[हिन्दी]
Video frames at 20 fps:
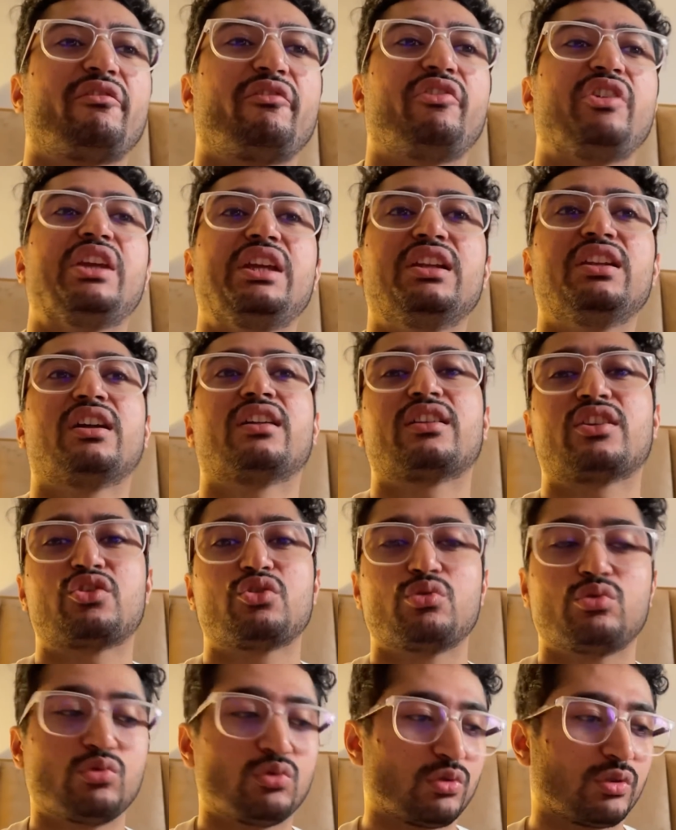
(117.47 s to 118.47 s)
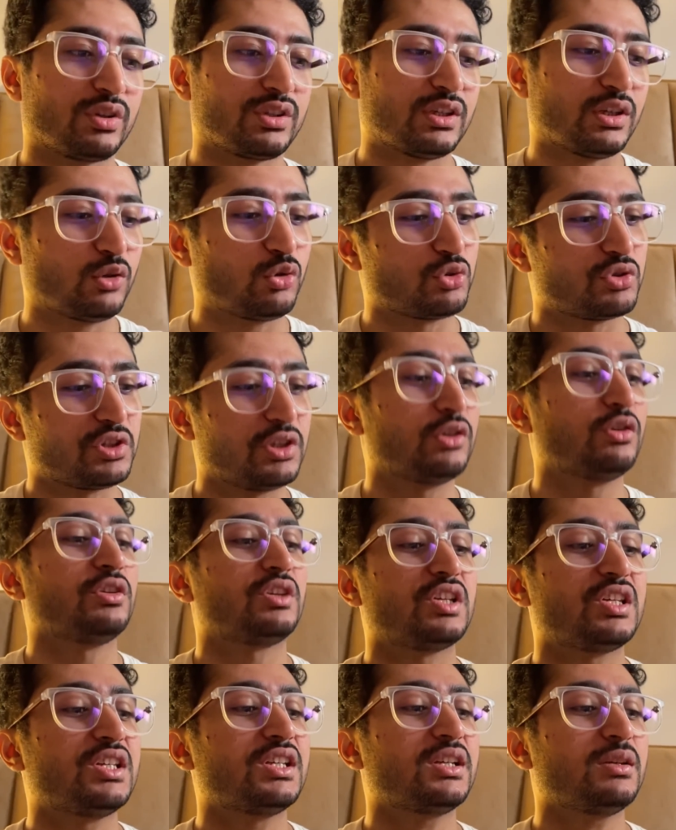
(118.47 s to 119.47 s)
फील आना शुरू हो गया खुशी तो
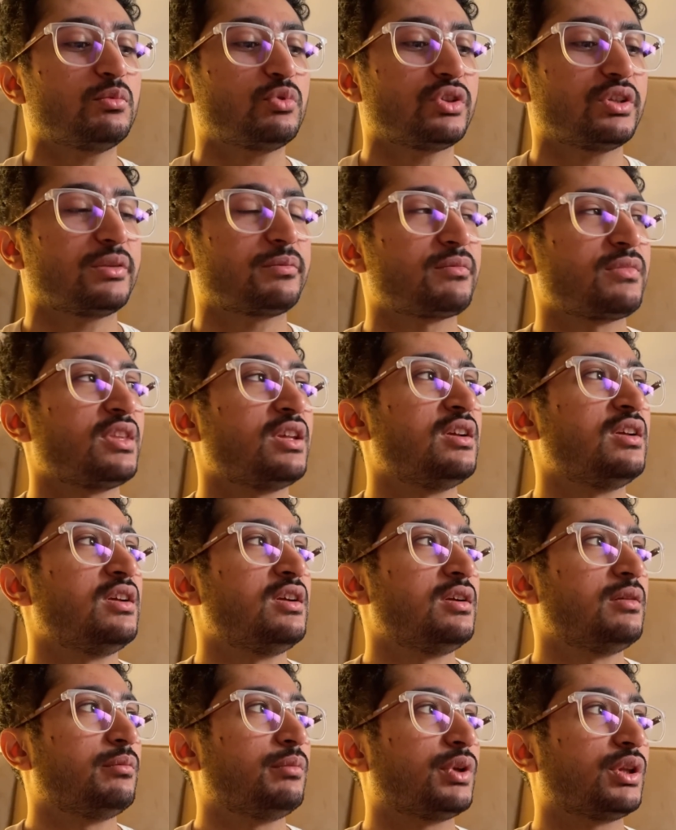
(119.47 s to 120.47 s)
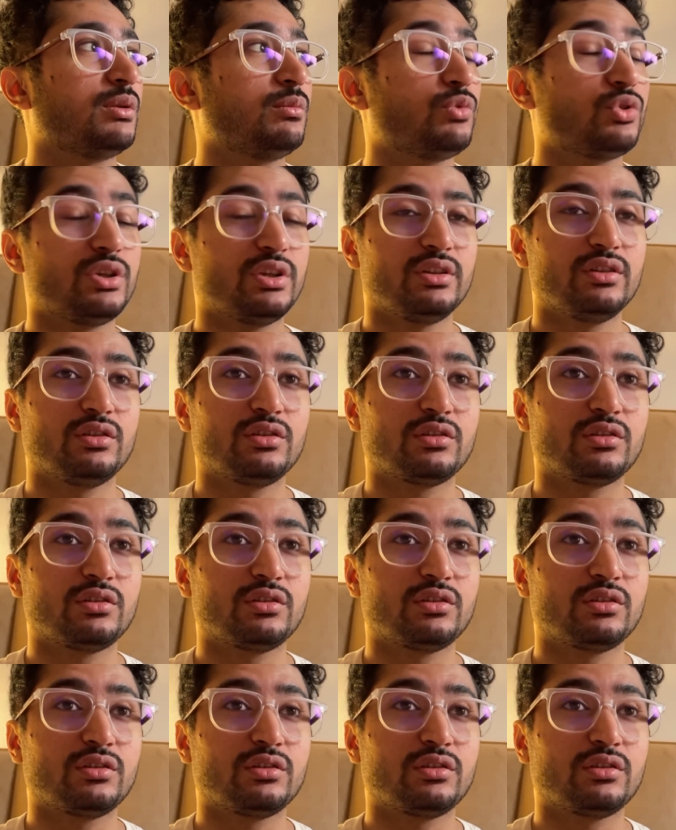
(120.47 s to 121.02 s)
ठीक है मुझे मतलब मुझे